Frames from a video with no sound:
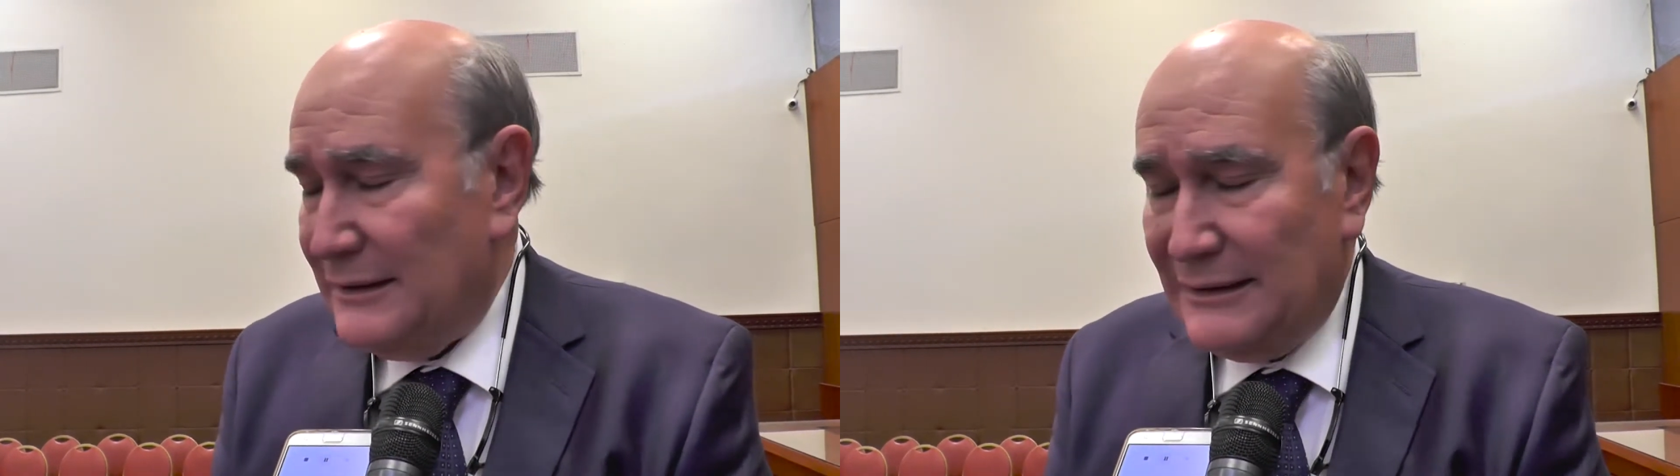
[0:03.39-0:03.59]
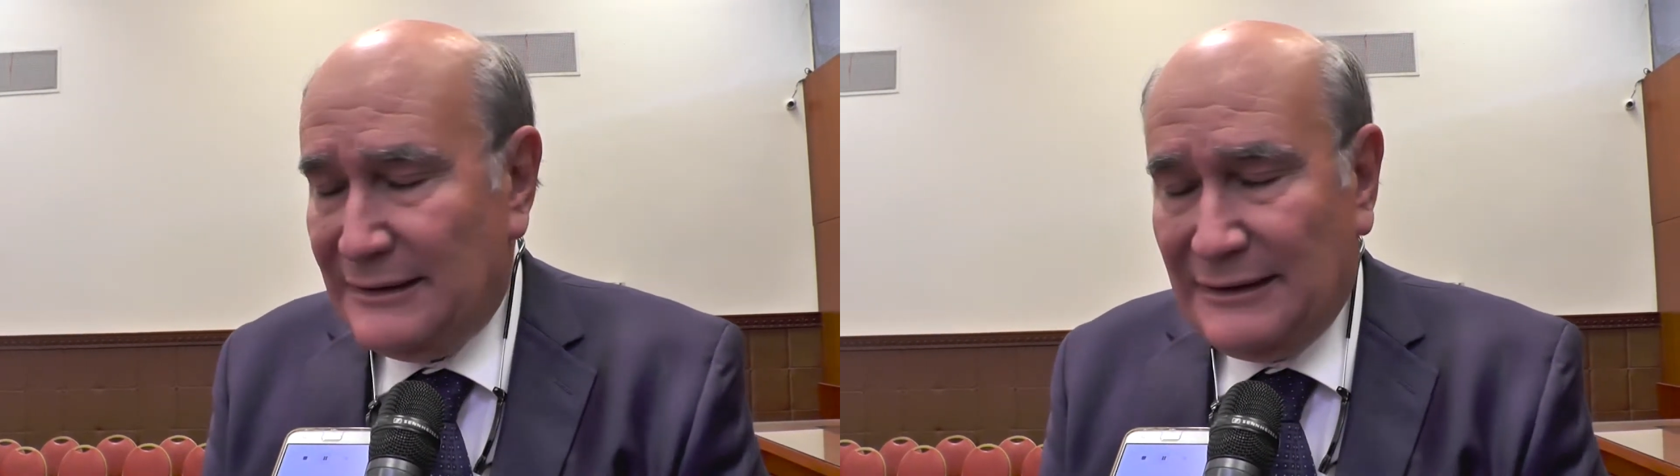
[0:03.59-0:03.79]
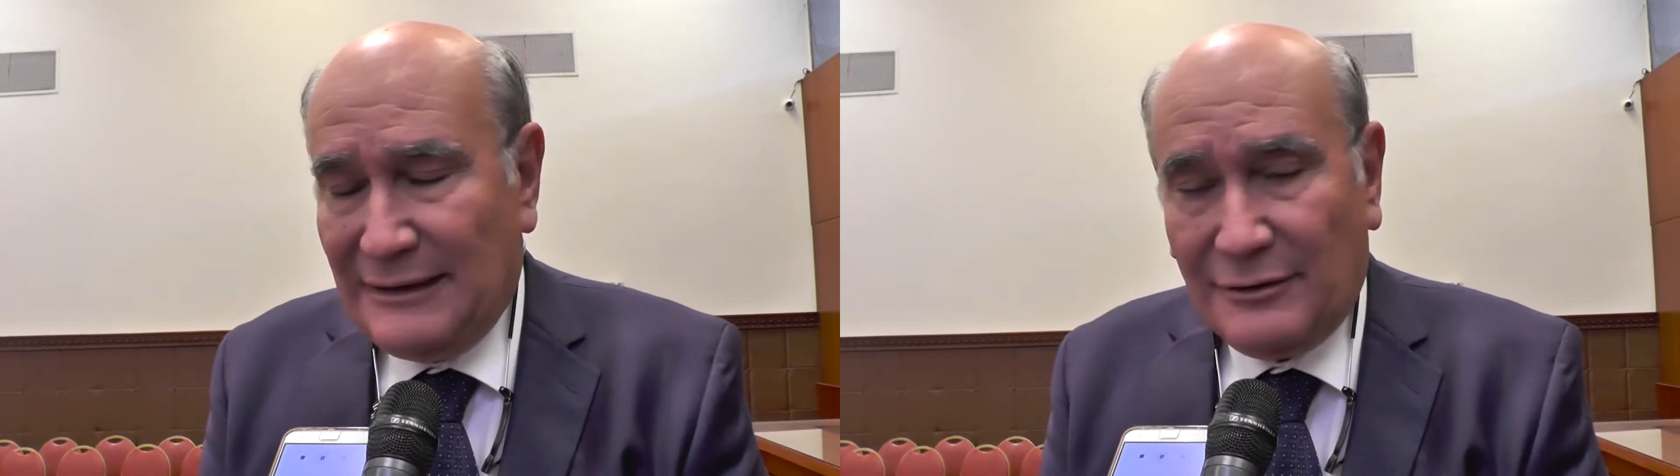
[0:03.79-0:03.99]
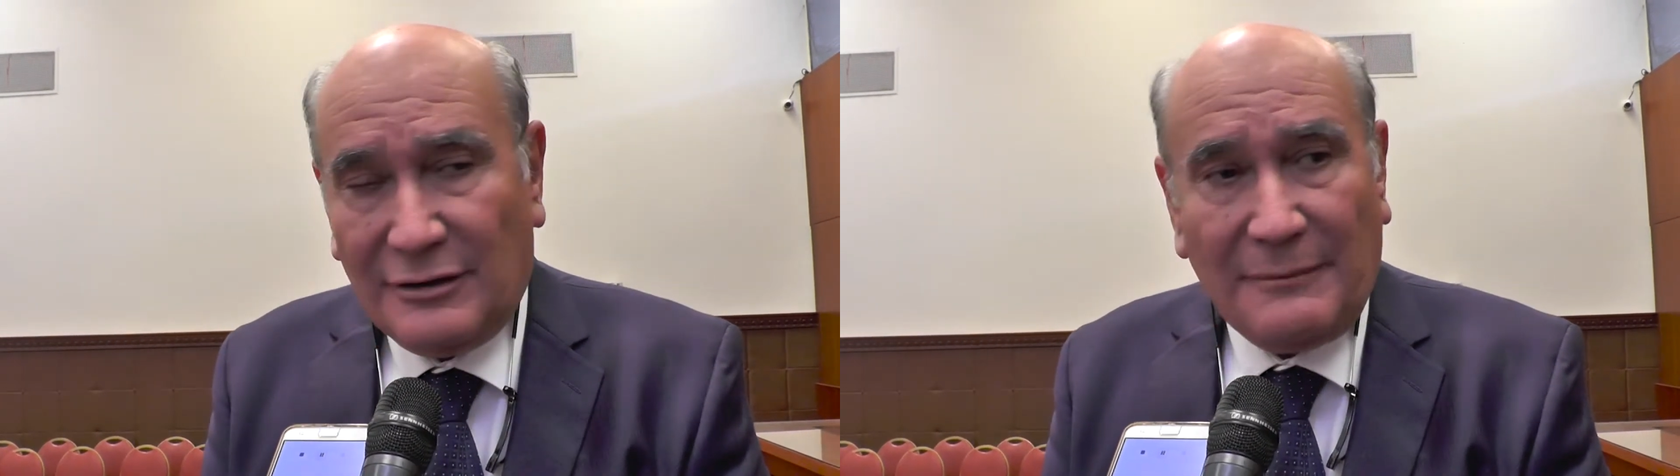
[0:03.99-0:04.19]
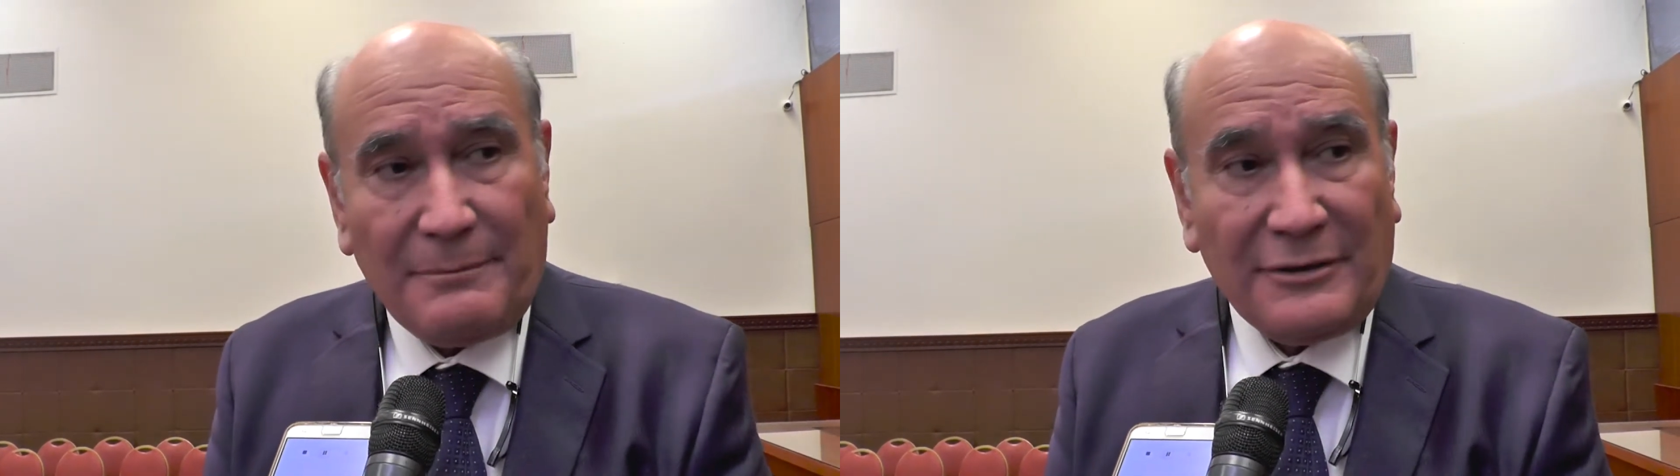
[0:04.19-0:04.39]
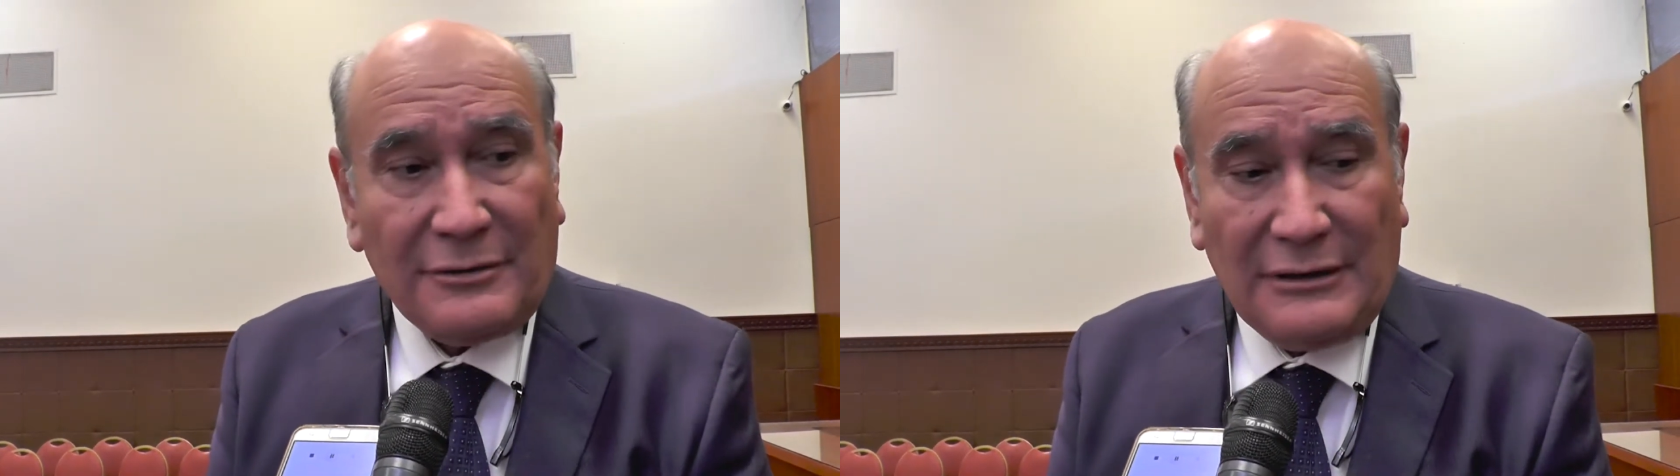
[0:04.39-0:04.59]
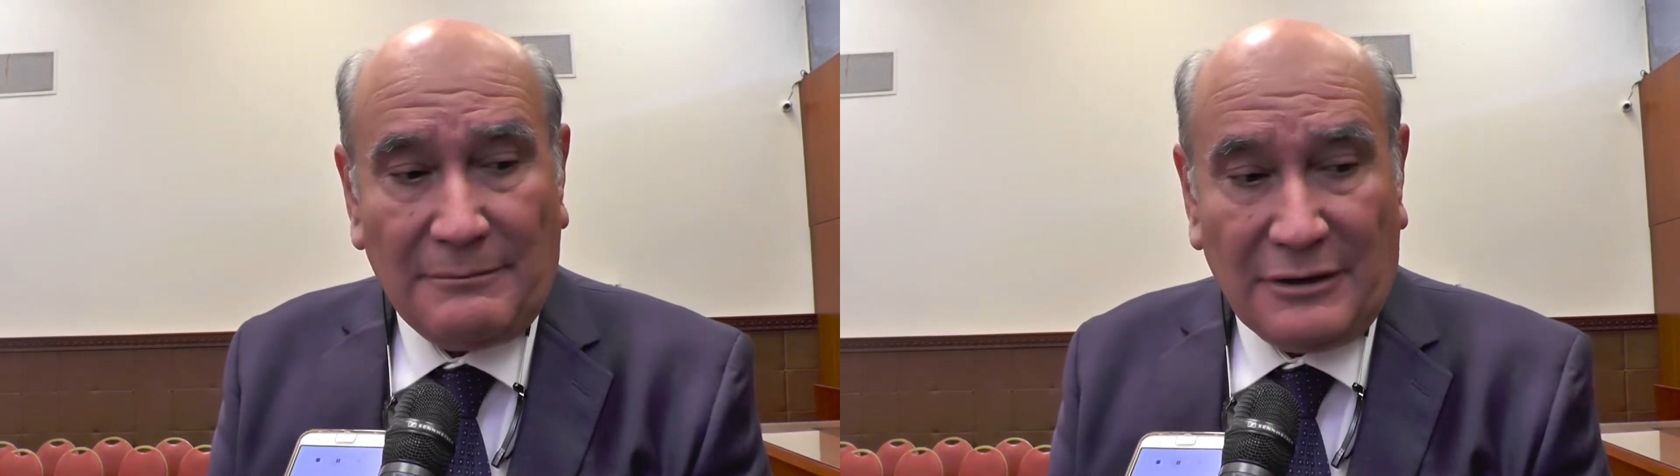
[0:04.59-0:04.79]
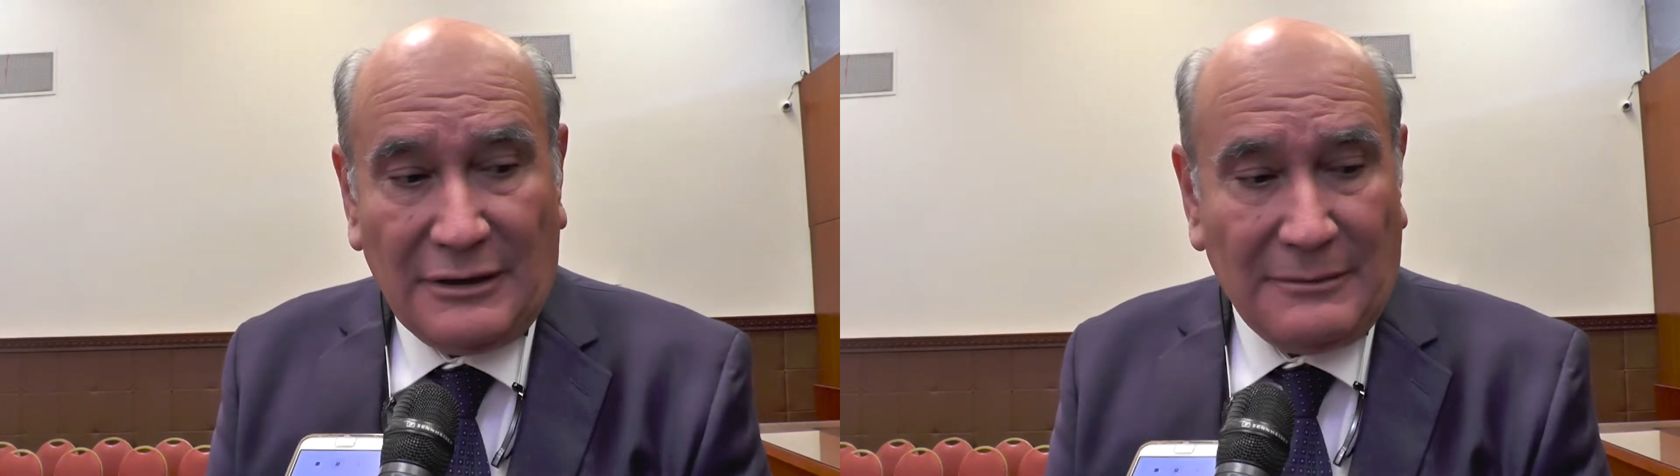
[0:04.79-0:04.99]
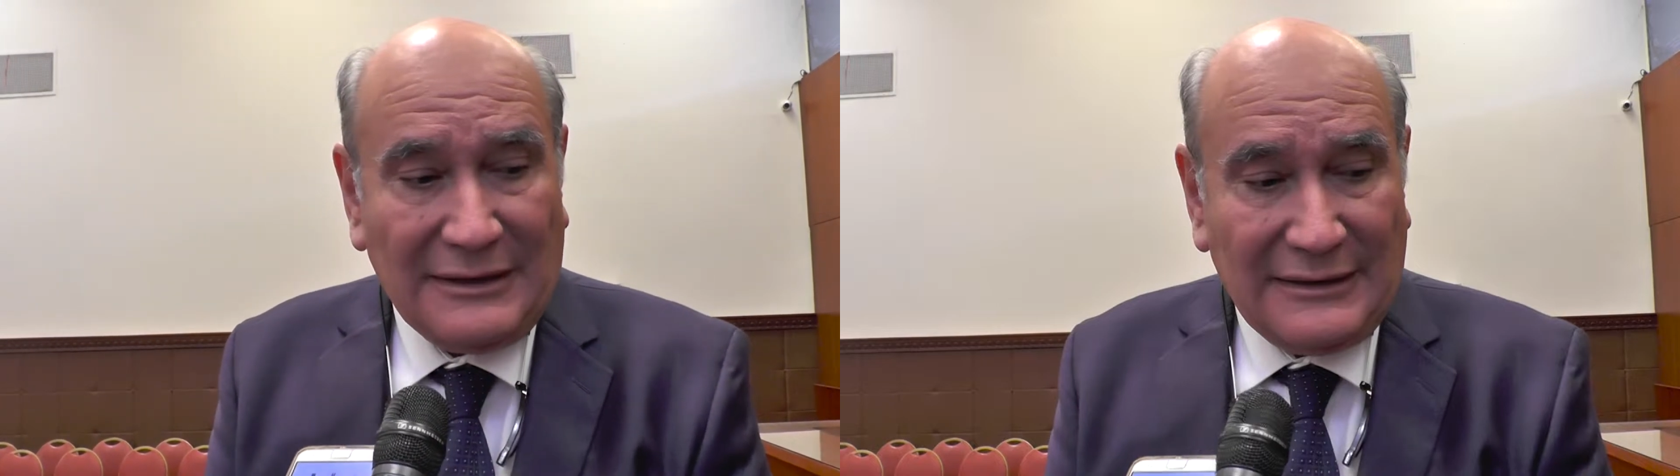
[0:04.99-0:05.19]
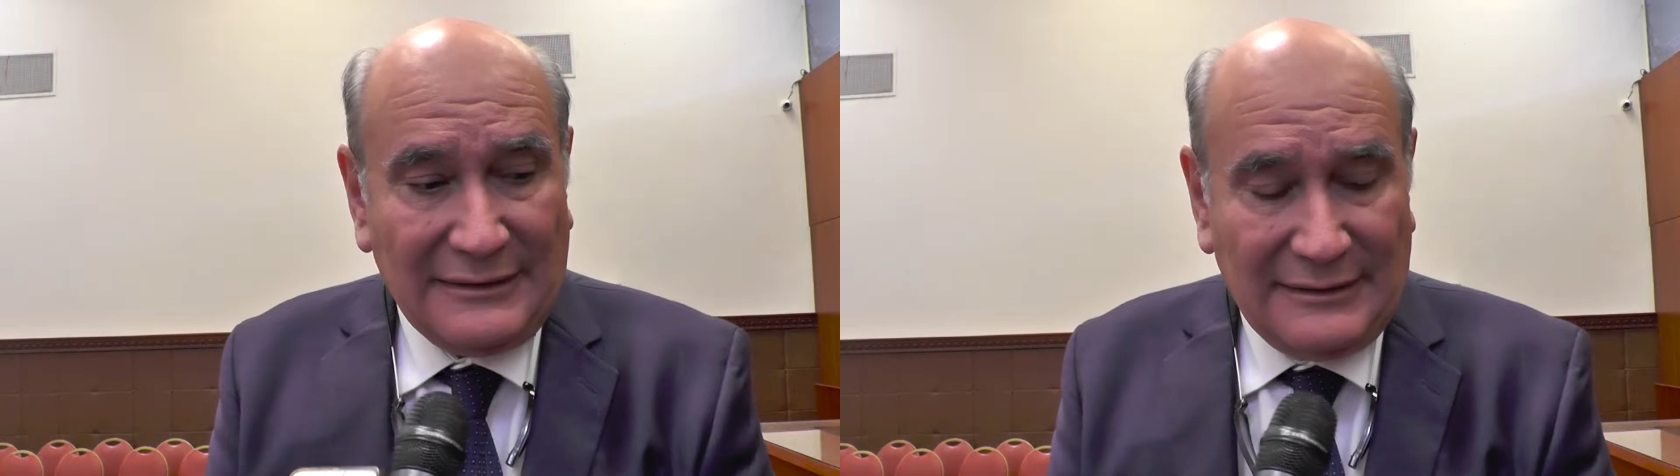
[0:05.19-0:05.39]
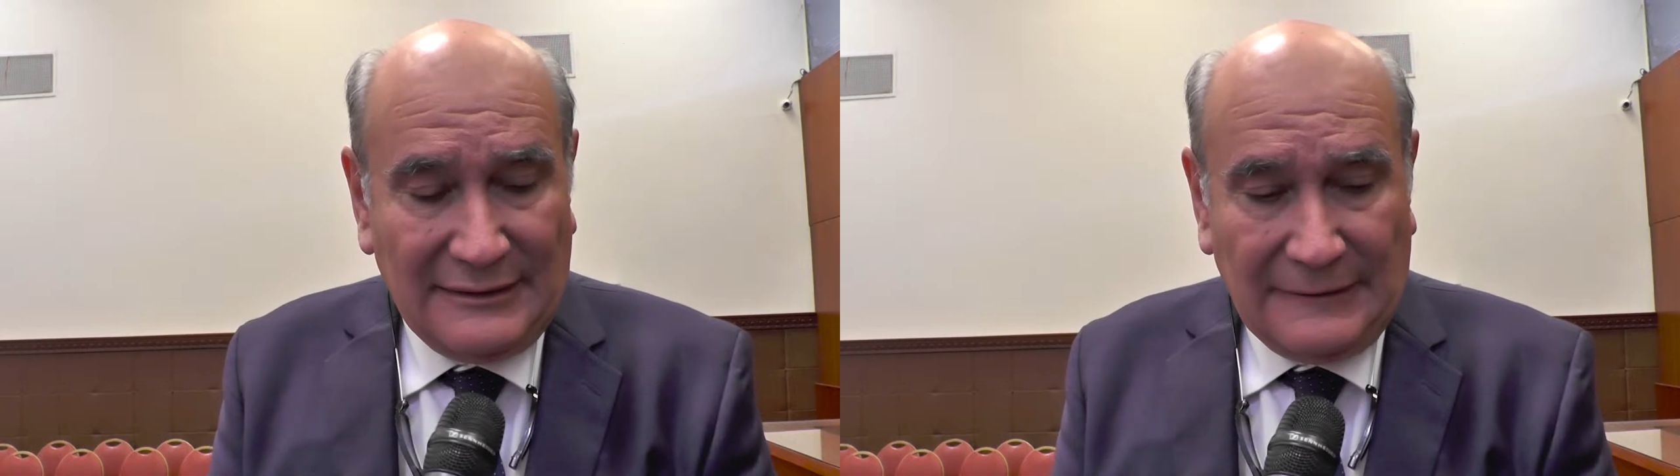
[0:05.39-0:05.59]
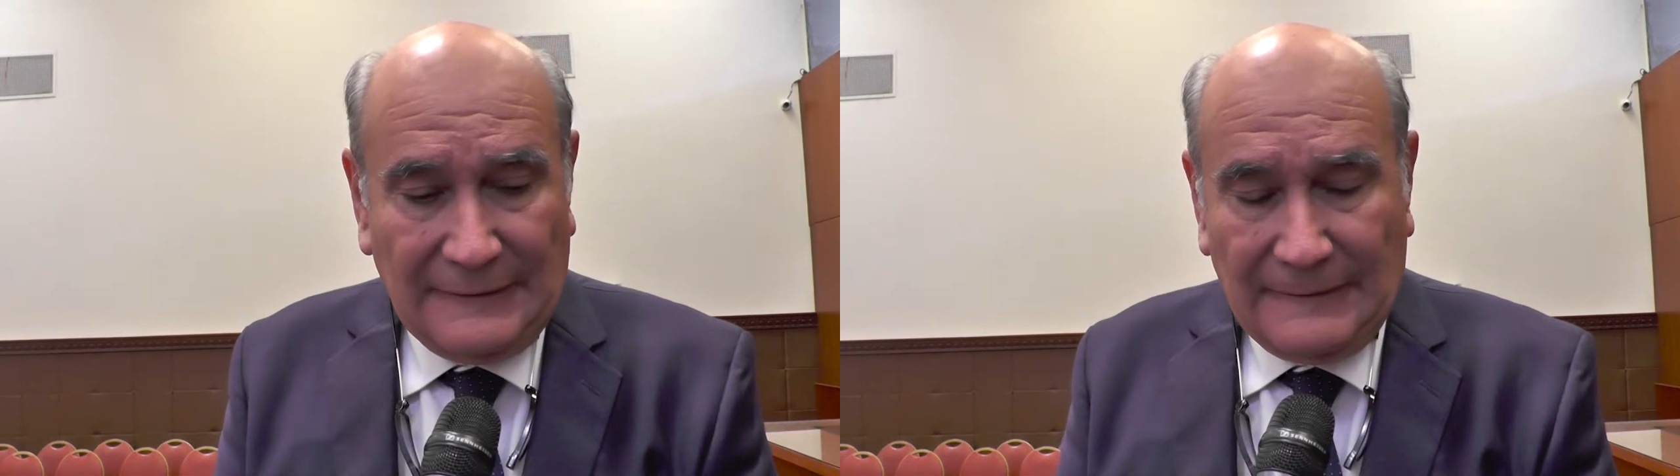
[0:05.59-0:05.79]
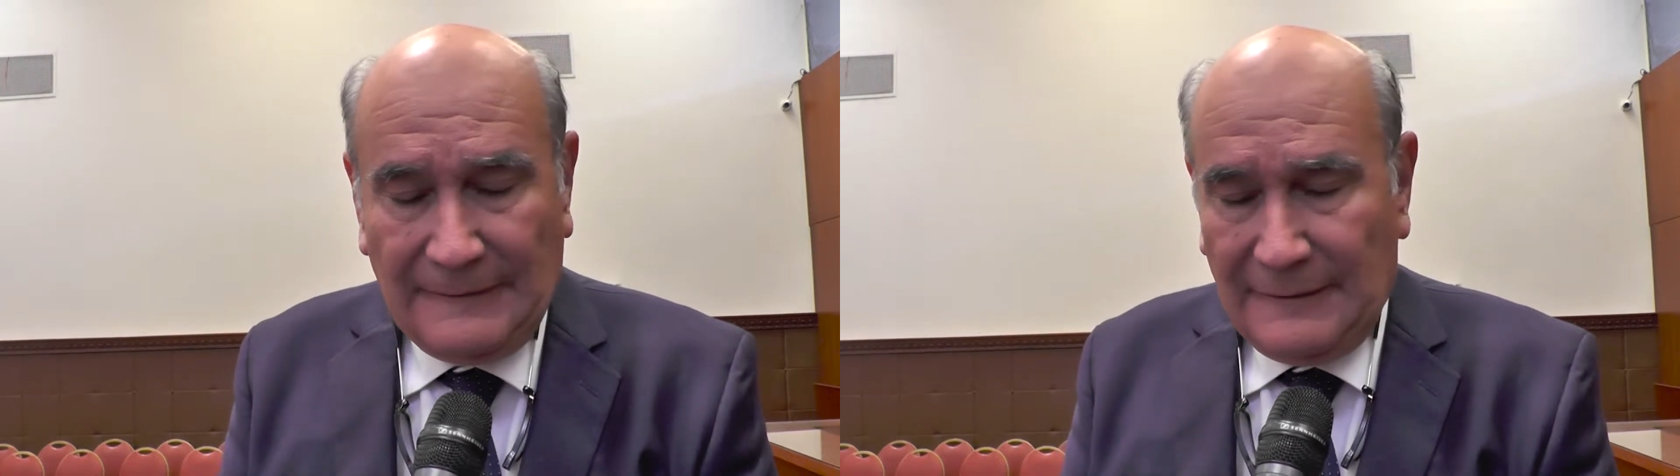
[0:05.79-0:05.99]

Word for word: legisladores, pero en el problema que se,